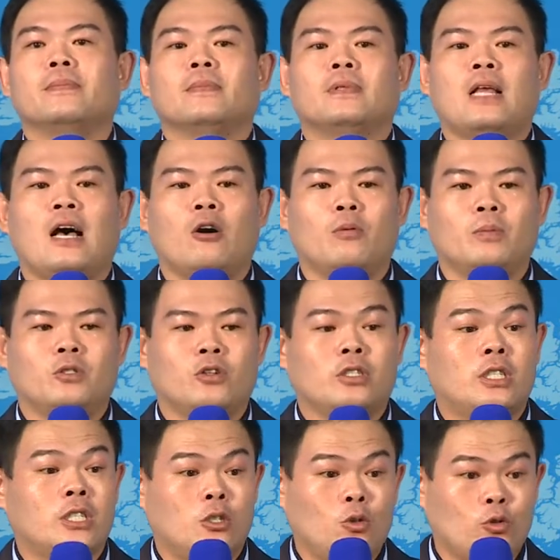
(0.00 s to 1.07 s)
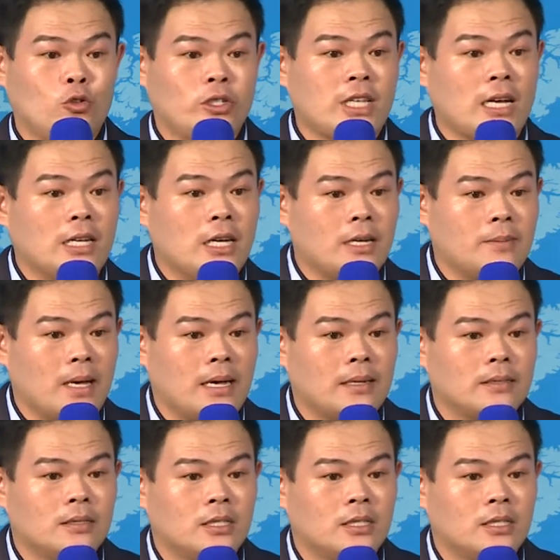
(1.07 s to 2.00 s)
那我们就四处去上课嘛。